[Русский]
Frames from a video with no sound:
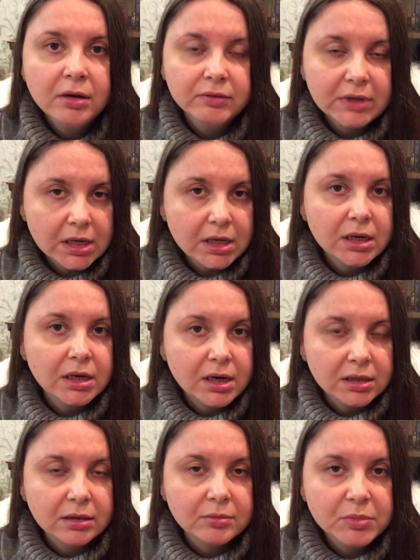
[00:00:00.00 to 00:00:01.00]
Вторая
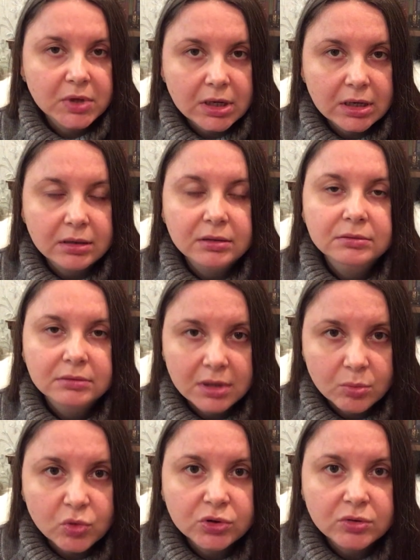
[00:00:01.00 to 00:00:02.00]
карта про
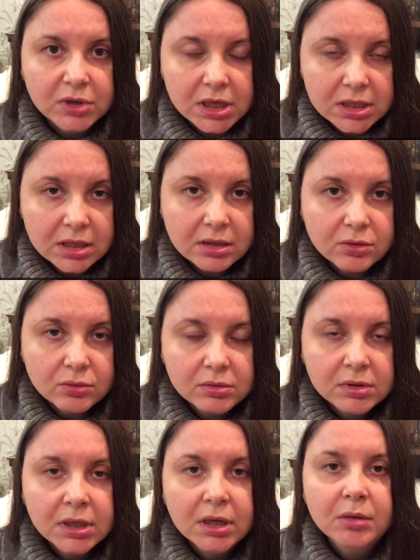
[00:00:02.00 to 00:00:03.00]
работу и карьеру,
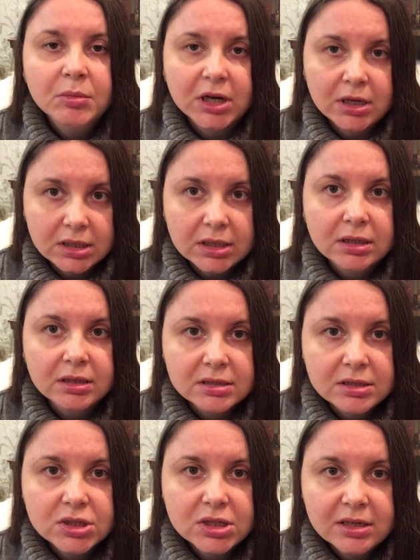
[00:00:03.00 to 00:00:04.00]
про какие-то
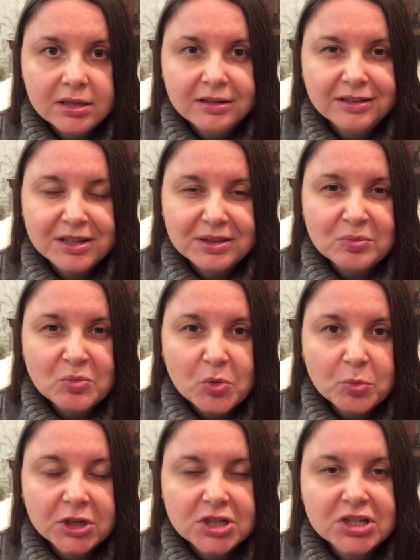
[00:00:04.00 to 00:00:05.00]
достижения на этом
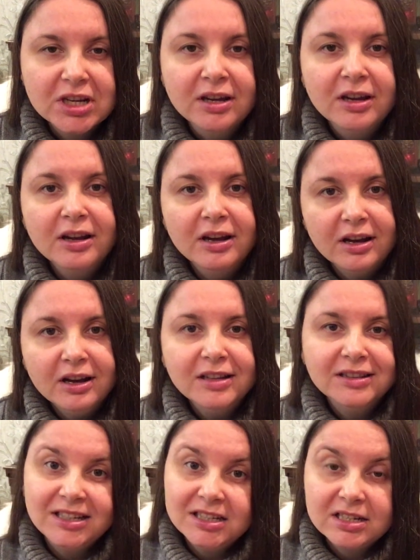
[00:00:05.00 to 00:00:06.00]
поприще. А
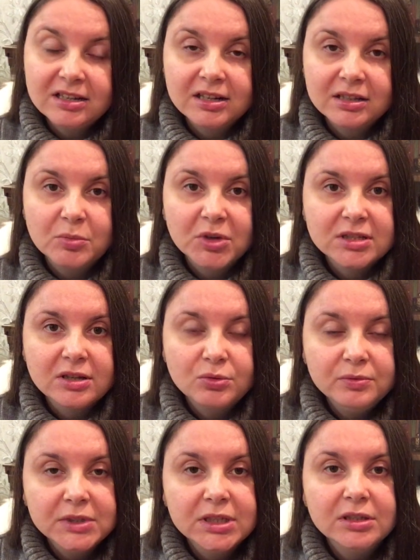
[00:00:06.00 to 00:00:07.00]
третья карта про
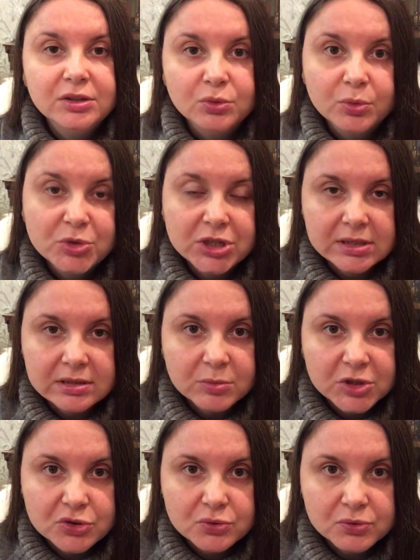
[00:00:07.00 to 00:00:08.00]
здоровье и общее
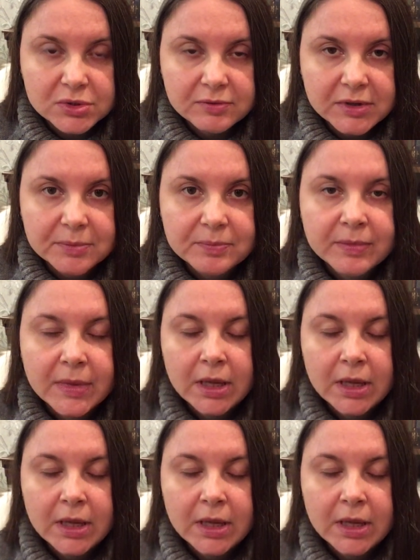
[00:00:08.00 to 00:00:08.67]
самочувствие.